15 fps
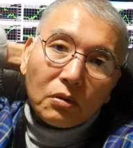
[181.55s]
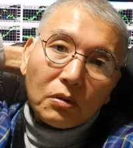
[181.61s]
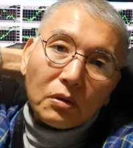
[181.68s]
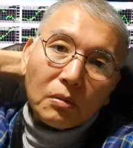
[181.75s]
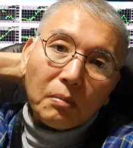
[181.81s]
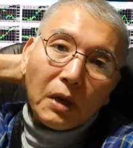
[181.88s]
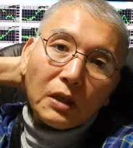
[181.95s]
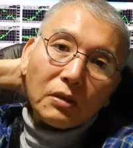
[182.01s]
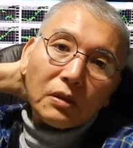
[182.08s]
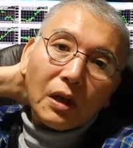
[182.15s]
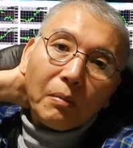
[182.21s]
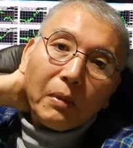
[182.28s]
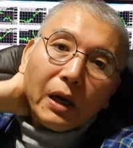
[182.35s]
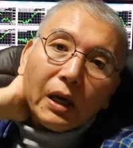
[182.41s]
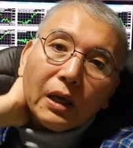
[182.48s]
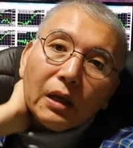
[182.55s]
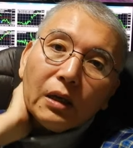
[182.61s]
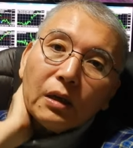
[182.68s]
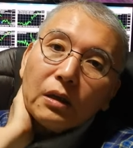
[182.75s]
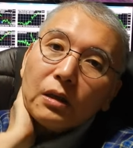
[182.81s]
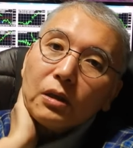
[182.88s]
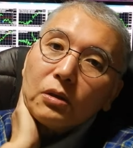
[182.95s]
族まず名
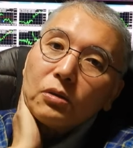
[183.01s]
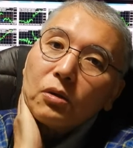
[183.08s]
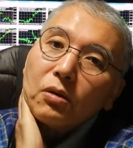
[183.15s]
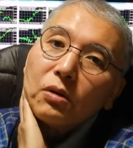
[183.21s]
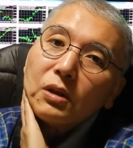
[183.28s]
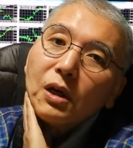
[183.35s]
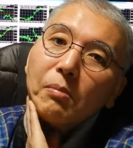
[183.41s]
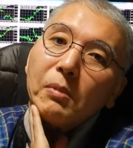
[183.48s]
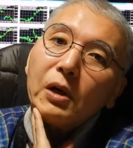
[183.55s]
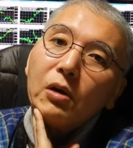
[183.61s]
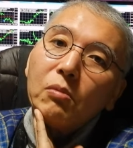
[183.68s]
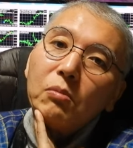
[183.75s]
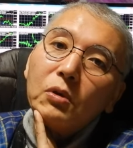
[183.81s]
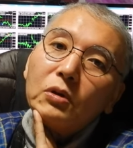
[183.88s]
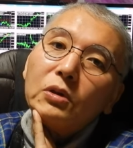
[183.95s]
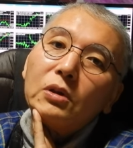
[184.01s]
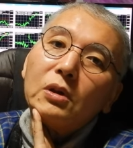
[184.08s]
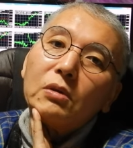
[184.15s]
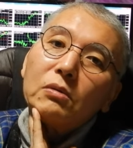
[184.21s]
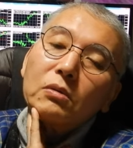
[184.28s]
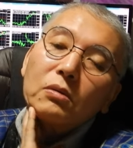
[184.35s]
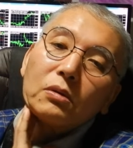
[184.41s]
前でしょ名前を持っ
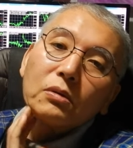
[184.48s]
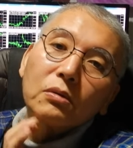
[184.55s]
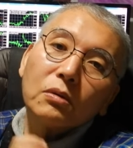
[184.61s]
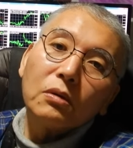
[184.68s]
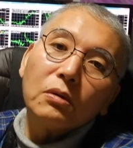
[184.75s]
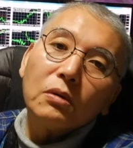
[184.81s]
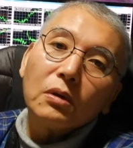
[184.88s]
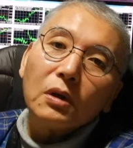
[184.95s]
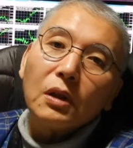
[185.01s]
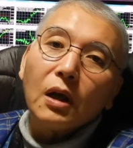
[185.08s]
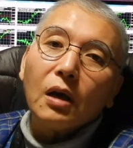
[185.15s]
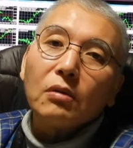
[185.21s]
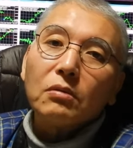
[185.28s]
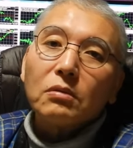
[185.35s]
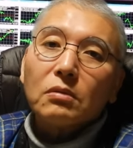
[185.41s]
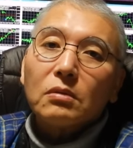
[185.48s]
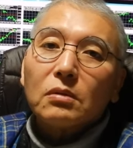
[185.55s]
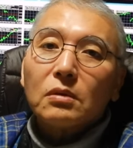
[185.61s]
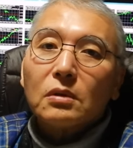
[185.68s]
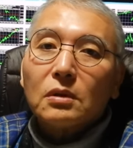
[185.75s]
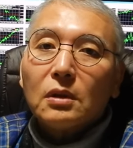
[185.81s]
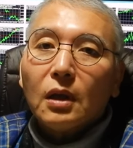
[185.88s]
てるというその本家であるというこ
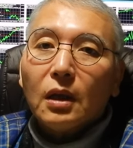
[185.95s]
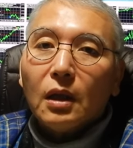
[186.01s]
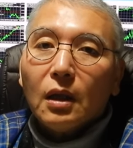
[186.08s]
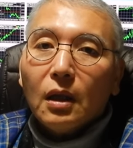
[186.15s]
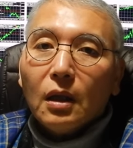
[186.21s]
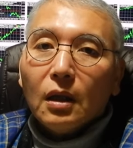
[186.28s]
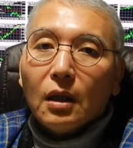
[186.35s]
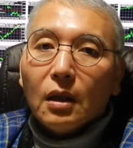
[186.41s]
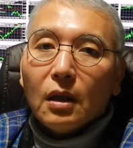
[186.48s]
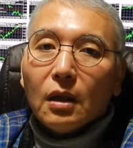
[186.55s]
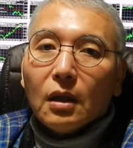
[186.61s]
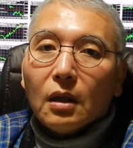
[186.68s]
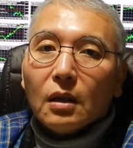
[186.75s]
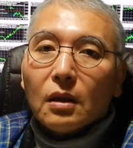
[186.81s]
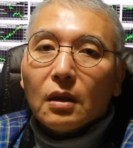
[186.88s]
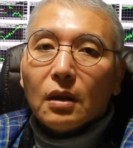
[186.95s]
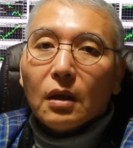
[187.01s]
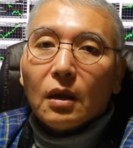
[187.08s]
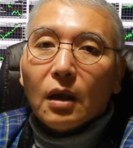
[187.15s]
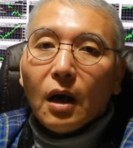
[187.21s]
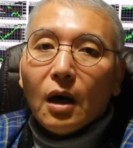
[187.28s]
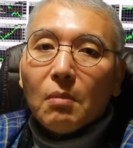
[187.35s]
とですね、
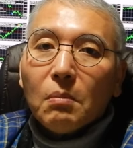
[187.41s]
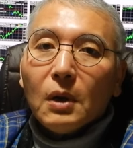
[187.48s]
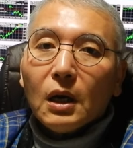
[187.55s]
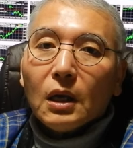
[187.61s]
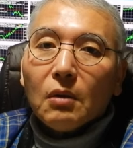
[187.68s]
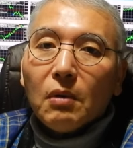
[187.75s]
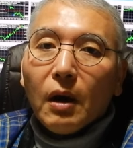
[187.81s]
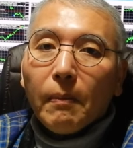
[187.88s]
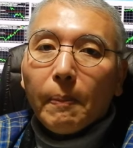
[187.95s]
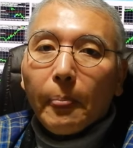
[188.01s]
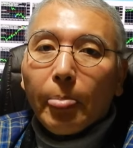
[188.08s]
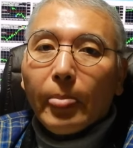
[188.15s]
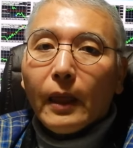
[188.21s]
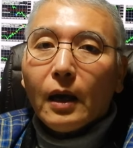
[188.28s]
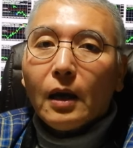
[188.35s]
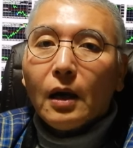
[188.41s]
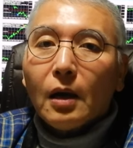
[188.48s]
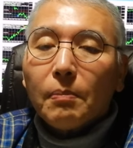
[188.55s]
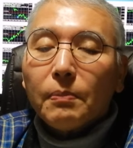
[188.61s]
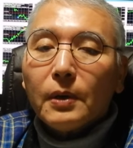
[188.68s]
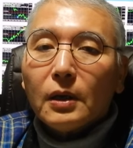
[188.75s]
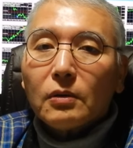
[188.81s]
えー、半負けは
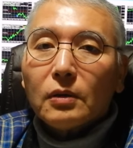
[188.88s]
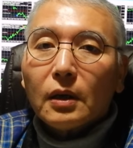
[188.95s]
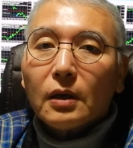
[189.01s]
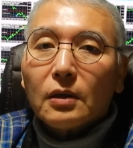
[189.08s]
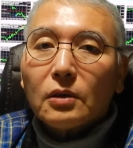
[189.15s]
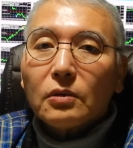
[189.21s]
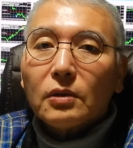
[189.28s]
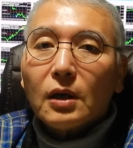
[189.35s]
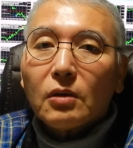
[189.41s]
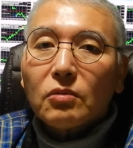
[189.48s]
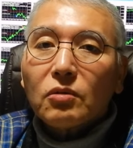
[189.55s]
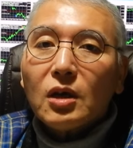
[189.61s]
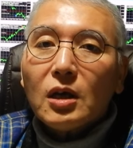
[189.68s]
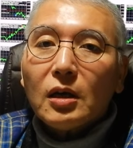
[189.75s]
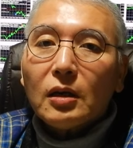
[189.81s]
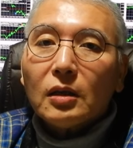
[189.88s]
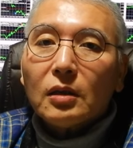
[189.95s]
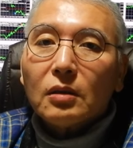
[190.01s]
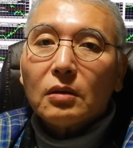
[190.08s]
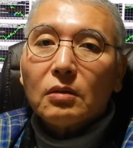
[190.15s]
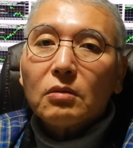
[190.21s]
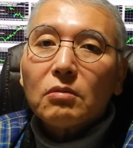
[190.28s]
800年900年
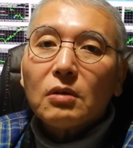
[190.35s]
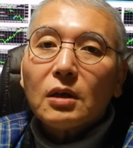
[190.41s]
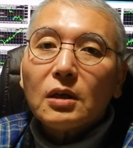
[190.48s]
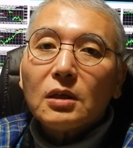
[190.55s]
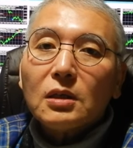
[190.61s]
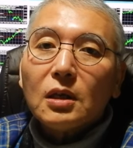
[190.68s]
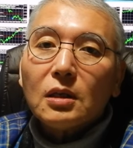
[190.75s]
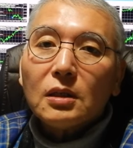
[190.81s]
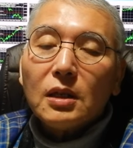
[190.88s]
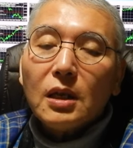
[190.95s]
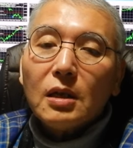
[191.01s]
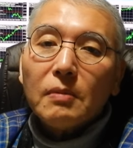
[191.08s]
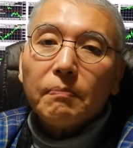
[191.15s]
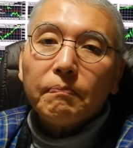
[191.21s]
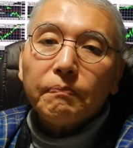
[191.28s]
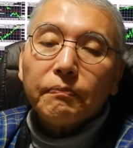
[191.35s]
の歴史ですね